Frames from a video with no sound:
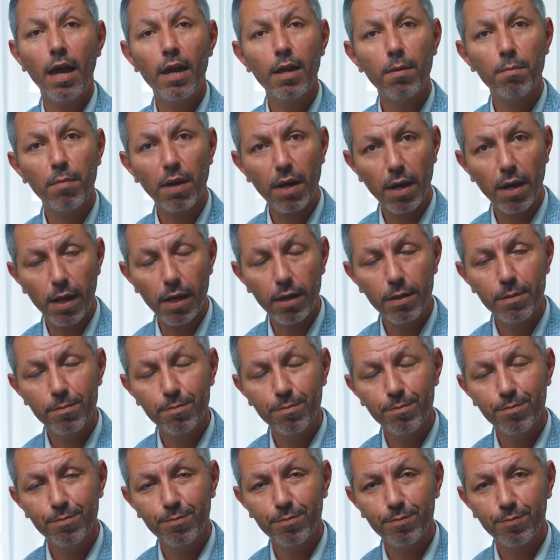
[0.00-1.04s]
المرأة
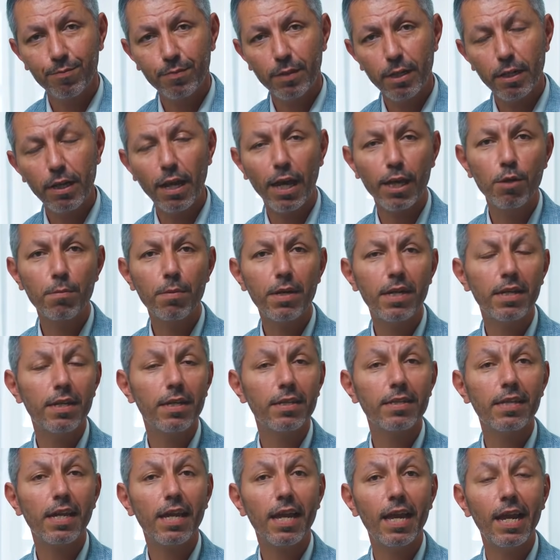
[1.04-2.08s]
لا يمكن
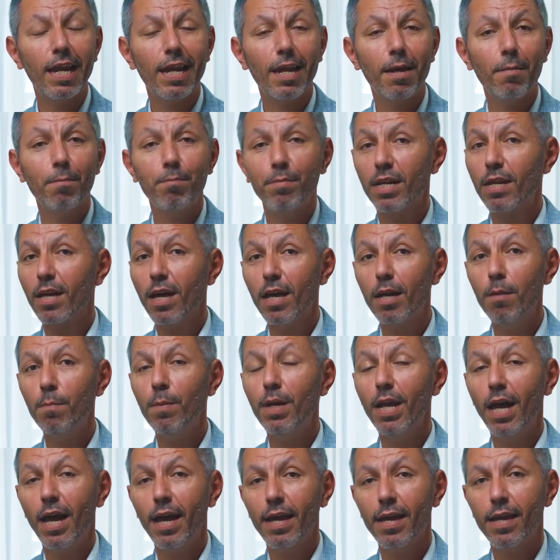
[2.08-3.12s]
نتكلم من قلب
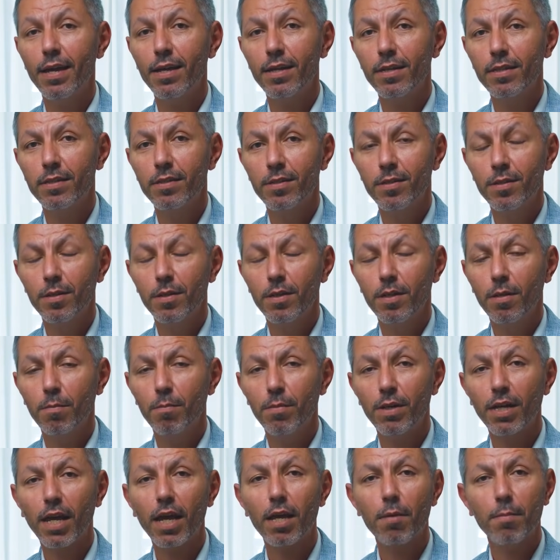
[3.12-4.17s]
الحياة
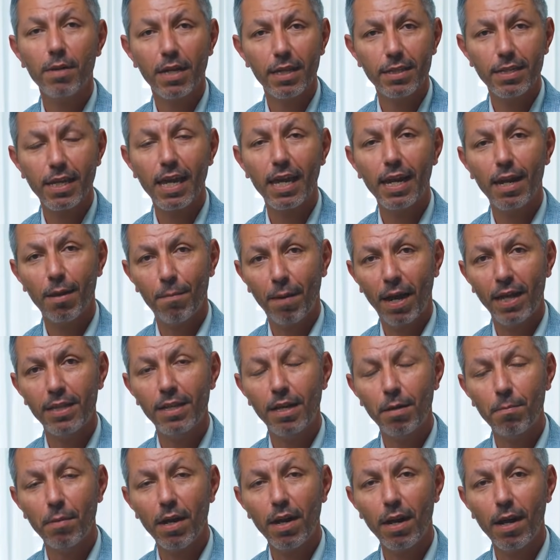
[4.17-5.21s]
من غير ما نتكلم عن
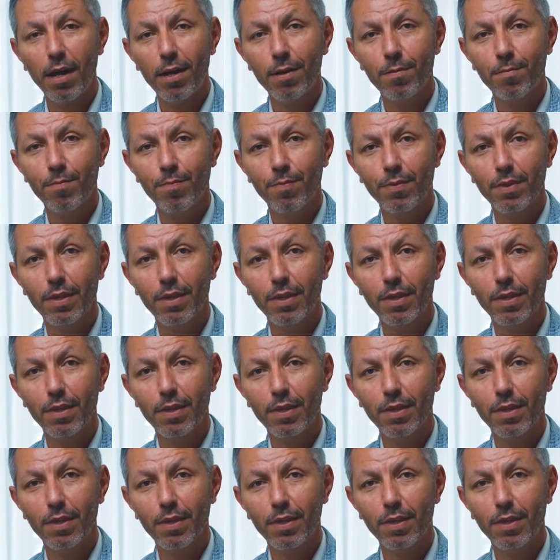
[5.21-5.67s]
المرأة